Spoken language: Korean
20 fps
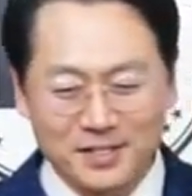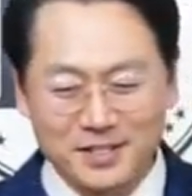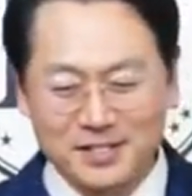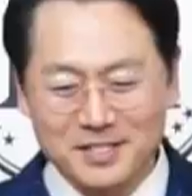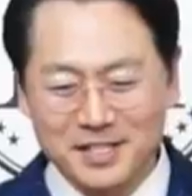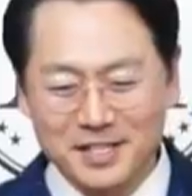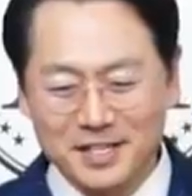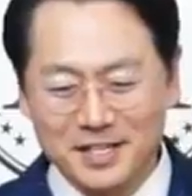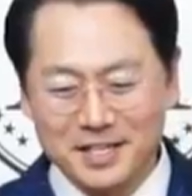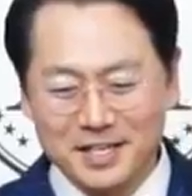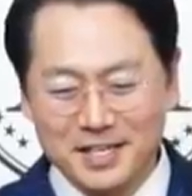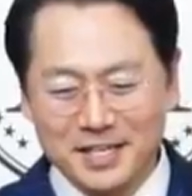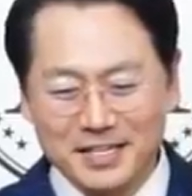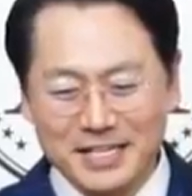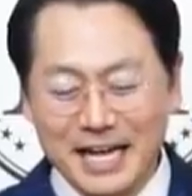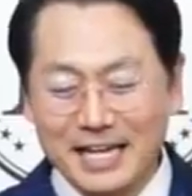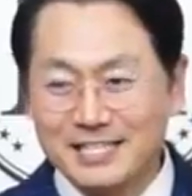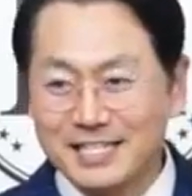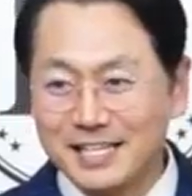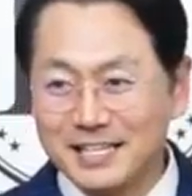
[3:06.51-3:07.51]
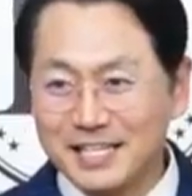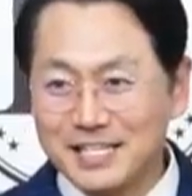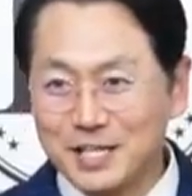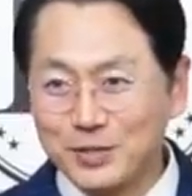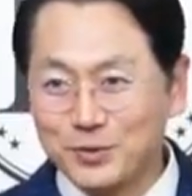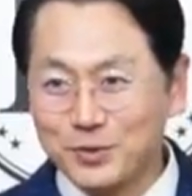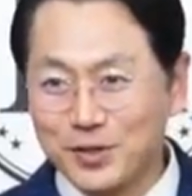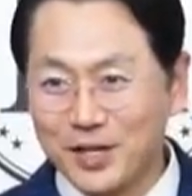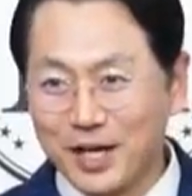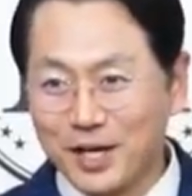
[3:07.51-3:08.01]
이제 약사
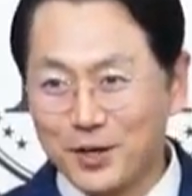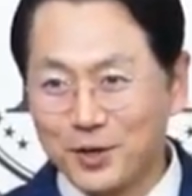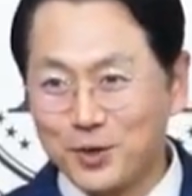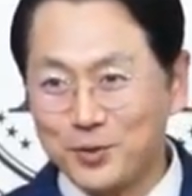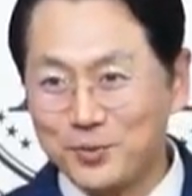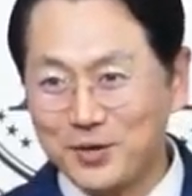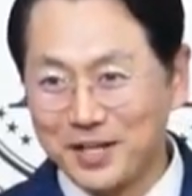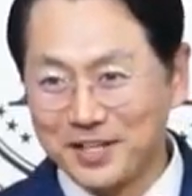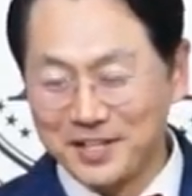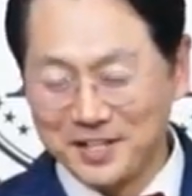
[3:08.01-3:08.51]
대상으로 내가 영업을 해야